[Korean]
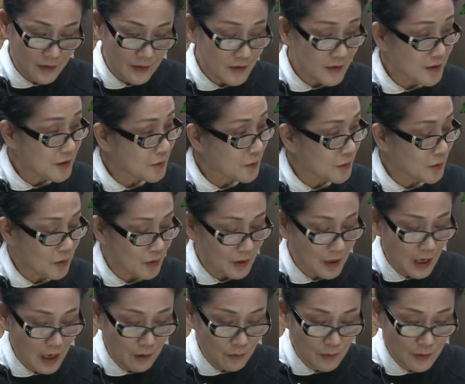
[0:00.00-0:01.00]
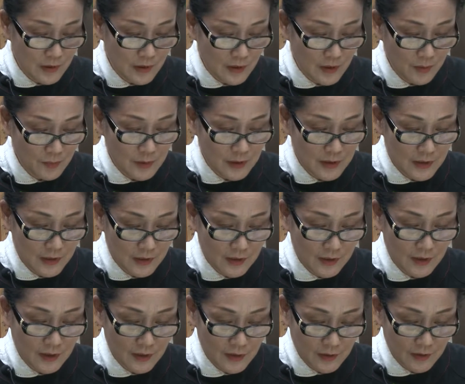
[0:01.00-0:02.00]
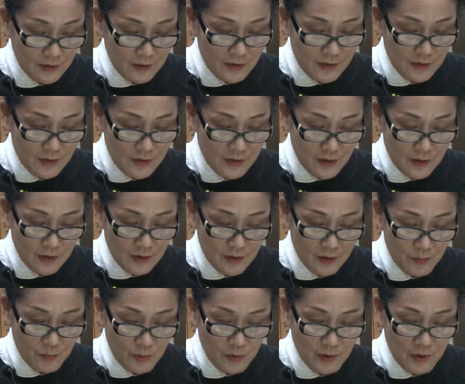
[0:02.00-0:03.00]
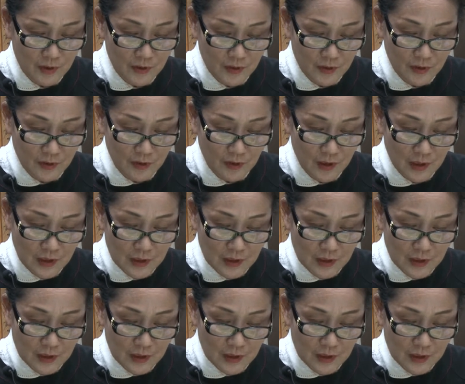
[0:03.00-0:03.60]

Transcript: 7월 과거 시험을 치르게 되어 선생을 불러들여